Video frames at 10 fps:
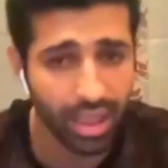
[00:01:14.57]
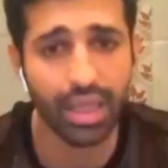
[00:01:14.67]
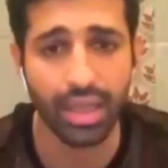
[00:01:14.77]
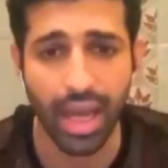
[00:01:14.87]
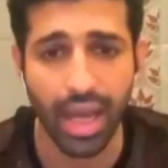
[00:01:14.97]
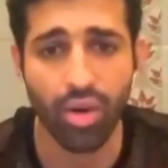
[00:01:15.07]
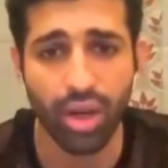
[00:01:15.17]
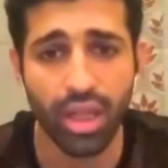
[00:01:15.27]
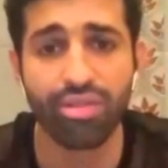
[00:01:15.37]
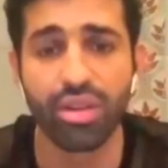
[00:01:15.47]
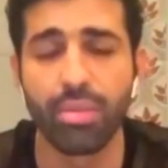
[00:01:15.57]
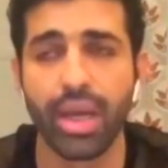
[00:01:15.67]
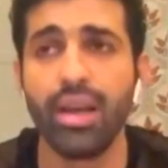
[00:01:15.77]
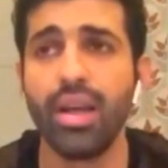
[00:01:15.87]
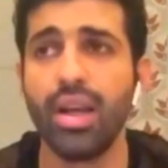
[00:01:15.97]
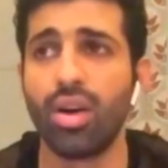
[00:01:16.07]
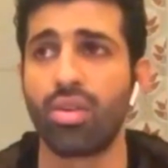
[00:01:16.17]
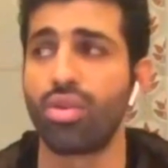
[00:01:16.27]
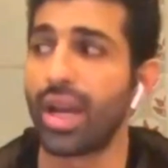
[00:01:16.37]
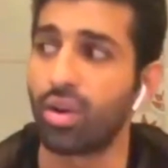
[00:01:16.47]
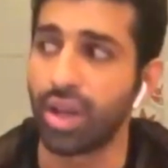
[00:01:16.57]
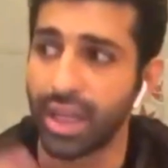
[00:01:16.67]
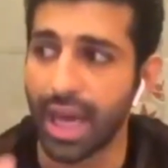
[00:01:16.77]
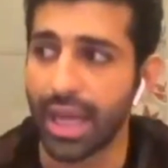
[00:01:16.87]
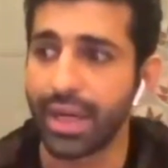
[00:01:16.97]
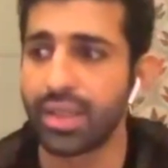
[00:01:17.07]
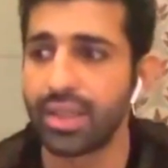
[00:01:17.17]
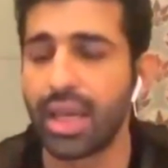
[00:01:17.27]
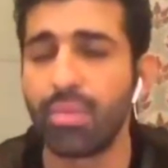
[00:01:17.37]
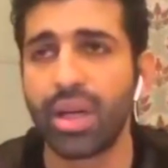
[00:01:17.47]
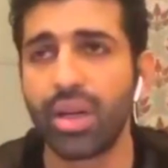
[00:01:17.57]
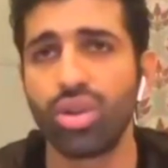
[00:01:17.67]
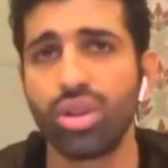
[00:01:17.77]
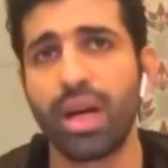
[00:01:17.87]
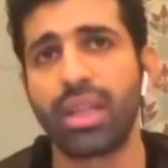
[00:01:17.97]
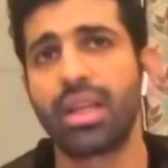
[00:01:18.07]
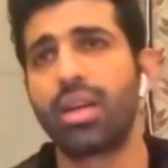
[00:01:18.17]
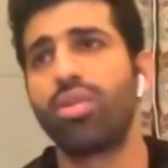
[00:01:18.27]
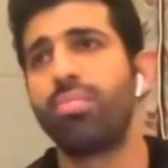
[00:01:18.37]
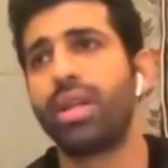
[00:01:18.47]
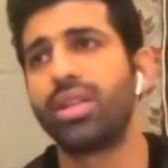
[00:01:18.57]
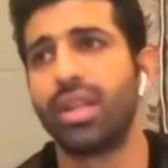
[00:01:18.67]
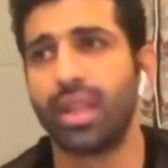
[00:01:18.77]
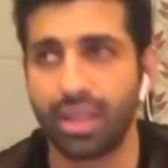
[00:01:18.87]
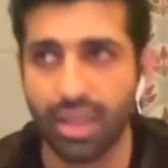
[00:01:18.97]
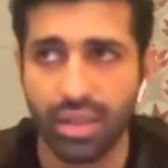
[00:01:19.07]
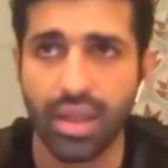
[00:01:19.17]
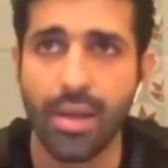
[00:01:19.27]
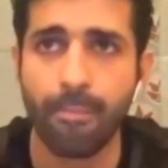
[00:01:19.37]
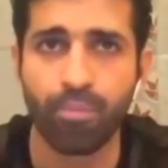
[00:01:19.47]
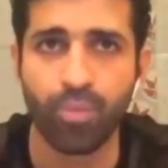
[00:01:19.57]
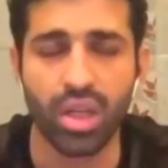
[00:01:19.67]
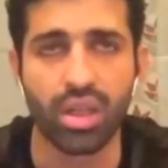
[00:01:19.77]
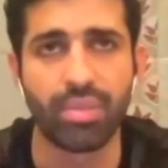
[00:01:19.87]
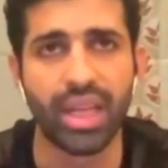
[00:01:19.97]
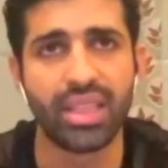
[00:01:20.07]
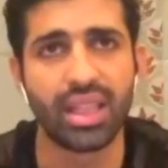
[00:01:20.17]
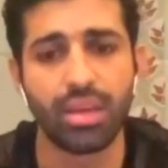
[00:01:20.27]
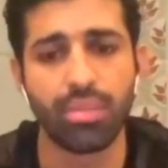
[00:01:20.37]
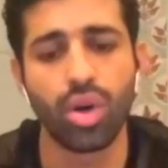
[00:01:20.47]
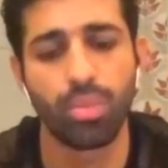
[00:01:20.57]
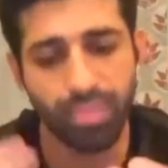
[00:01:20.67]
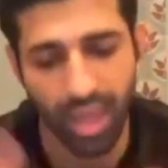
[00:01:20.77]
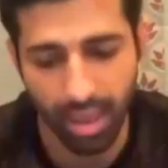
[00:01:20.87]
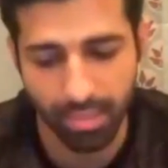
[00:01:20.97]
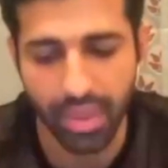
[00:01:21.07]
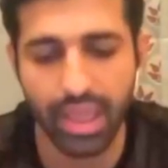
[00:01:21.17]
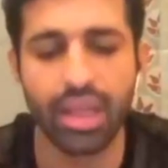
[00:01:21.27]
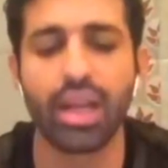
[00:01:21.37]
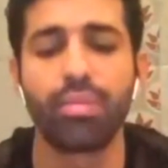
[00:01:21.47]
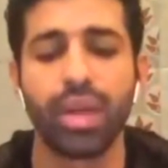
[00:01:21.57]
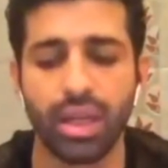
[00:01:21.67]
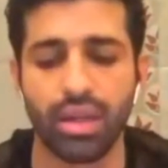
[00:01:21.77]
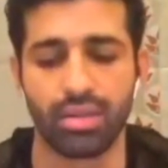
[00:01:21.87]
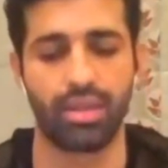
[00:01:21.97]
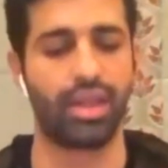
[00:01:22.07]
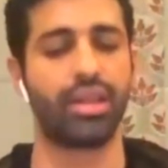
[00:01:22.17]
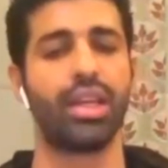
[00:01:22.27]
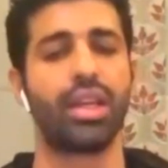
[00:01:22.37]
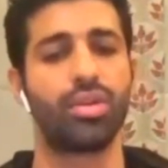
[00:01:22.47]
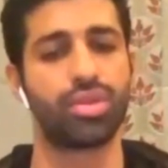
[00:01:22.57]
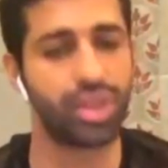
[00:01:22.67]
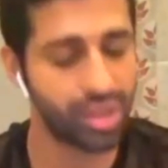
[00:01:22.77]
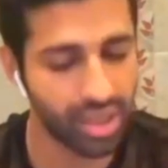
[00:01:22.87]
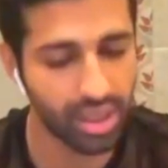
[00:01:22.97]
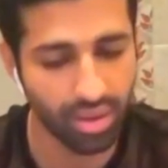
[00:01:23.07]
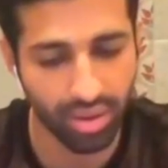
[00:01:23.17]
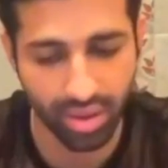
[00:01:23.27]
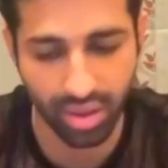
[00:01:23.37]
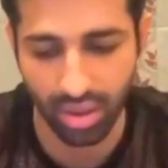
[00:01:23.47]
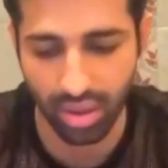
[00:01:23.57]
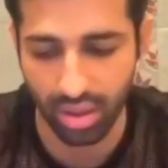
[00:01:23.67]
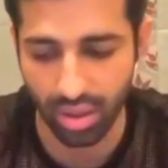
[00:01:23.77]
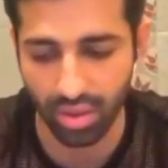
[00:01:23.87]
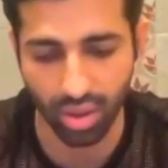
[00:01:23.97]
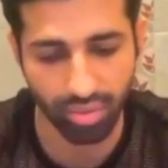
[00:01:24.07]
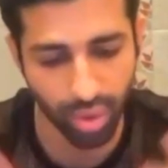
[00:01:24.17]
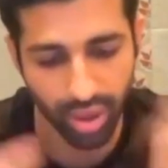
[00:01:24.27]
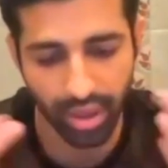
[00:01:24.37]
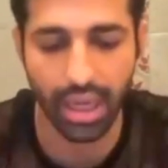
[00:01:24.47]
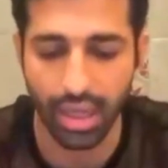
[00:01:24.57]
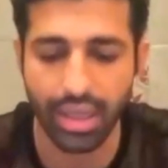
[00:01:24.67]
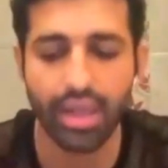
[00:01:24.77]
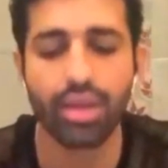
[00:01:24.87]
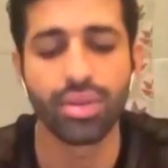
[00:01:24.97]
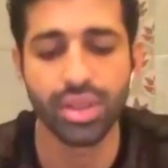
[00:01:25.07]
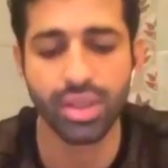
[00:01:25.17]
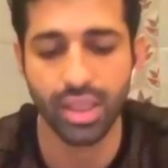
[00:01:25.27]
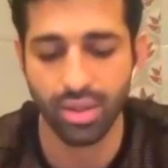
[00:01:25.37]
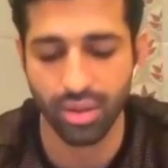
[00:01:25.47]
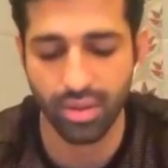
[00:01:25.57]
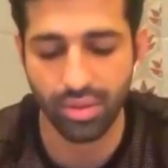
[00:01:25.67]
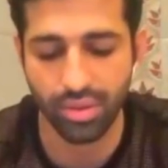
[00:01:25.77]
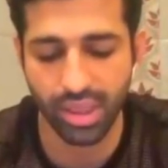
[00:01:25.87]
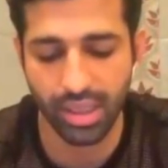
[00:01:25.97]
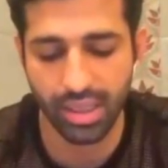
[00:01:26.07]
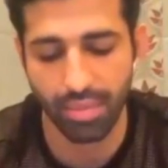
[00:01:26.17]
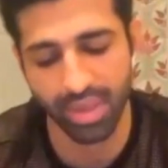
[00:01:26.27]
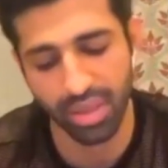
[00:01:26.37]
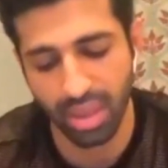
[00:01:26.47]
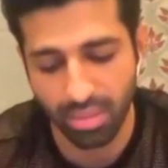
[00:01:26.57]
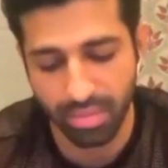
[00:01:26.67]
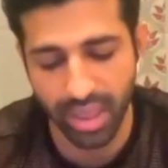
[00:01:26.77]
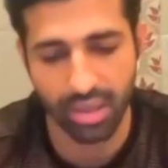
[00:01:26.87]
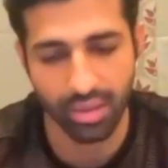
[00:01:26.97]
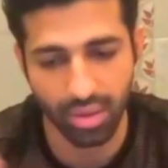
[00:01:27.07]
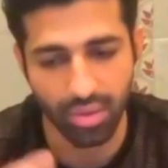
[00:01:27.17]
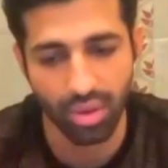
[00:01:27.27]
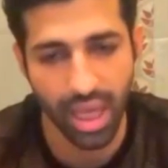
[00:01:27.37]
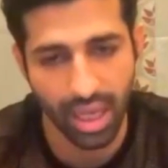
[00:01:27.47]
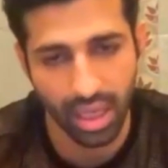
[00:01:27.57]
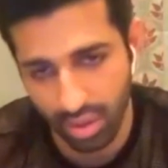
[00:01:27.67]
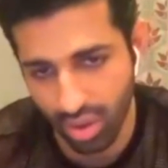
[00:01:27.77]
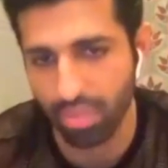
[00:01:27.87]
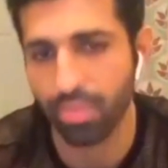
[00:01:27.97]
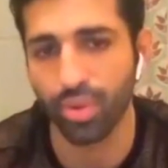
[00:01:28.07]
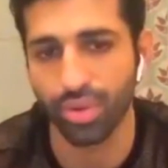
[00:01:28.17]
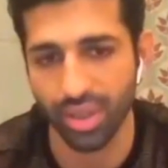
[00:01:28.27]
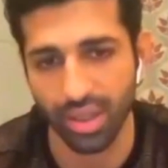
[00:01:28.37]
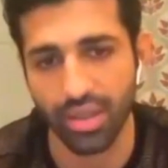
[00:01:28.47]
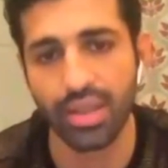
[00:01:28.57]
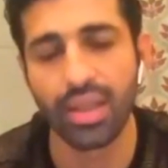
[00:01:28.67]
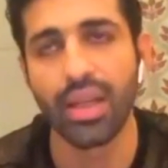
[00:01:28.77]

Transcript: एक आइकॉनिक फिल्म है और वो आइकॉनिक कैरेक्टर्स हैं बट उस बात का कोई प्रेशर नहीं था आ, मैंने सलीम को अपने अपने ही रंग में रंगने की कोशिश की और आ, और वही दिखाने की कोशिश की और उसी हिसाब से मतलब मैंने यू नो कैरेक्टर को अप्रोच किया